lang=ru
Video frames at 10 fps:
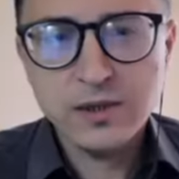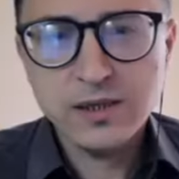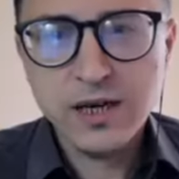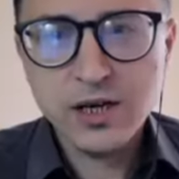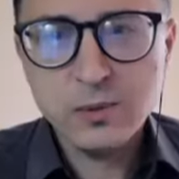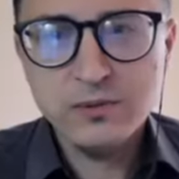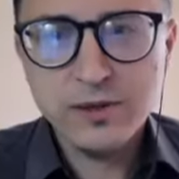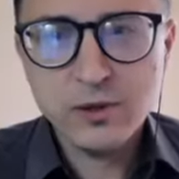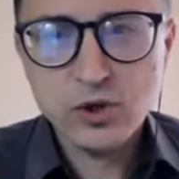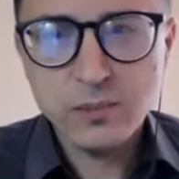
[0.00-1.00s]
Что старшим
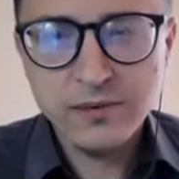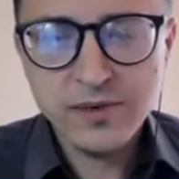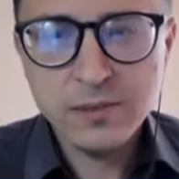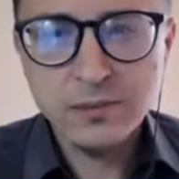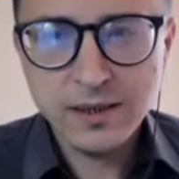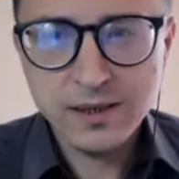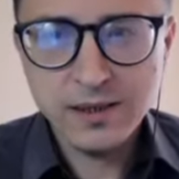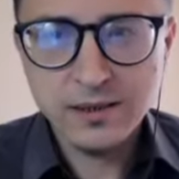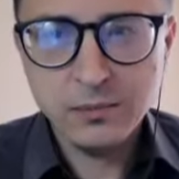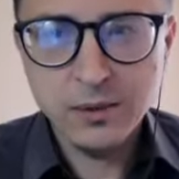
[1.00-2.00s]
благодаря... у вас уже по
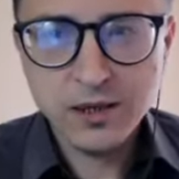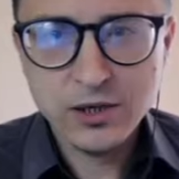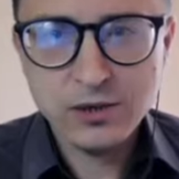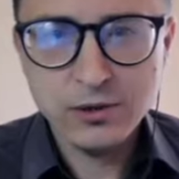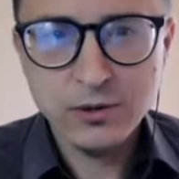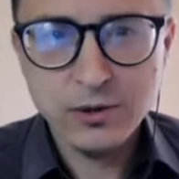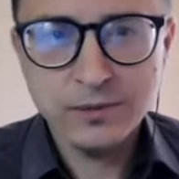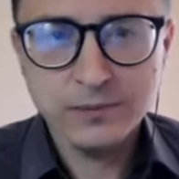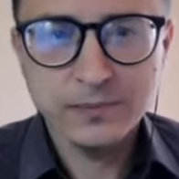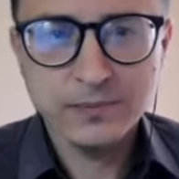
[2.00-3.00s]
18 лет, а младший
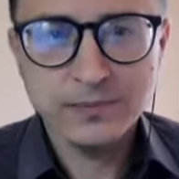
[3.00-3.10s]
сколько?